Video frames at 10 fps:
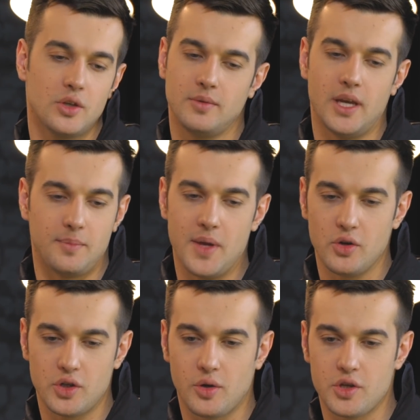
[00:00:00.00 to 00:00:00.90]
Нет, мне
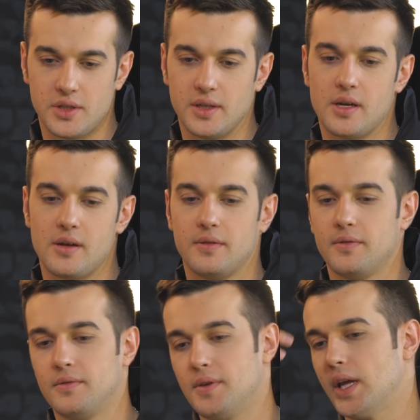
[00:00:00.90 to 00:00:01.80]
очень хочется
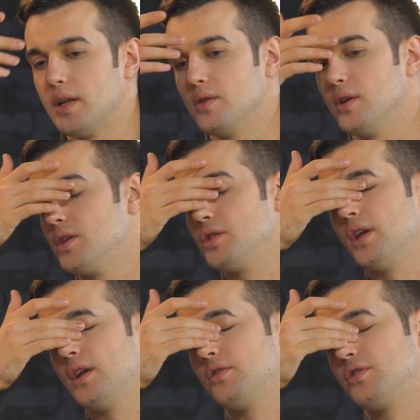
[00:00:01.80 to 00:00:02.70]
выиграть, но я
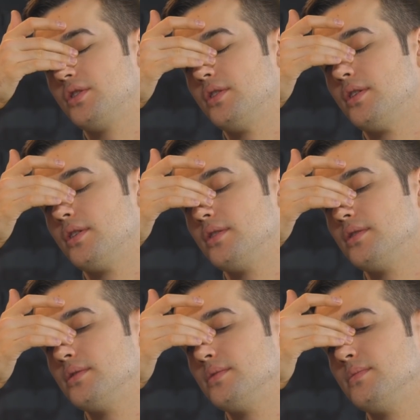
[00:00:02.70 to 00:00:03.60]
считаю то,
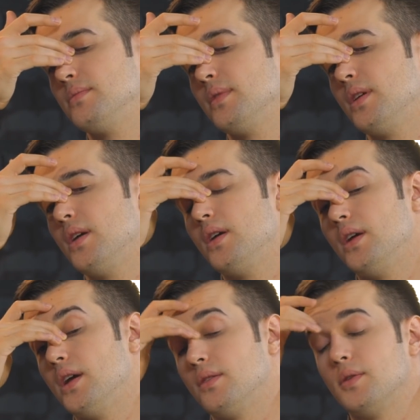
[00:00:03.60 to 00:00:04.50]
что
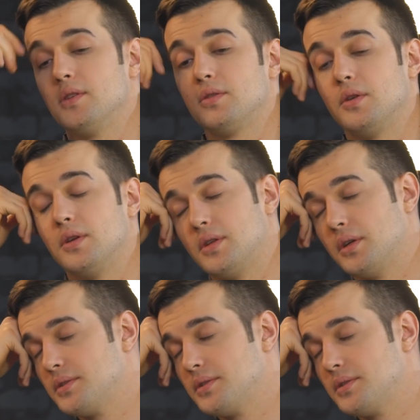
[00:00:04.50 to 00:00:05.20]
этого не стоит делать.